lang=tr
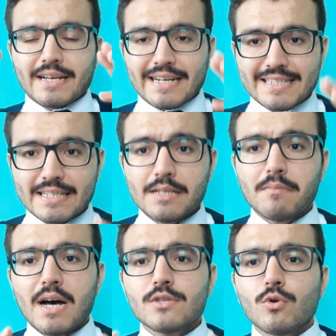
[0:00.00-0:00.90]

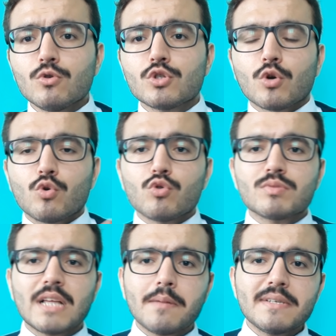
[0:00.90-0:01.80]
Katılım az olursa
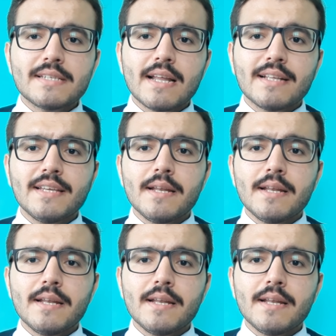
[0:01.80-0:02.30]
kurumsal mesela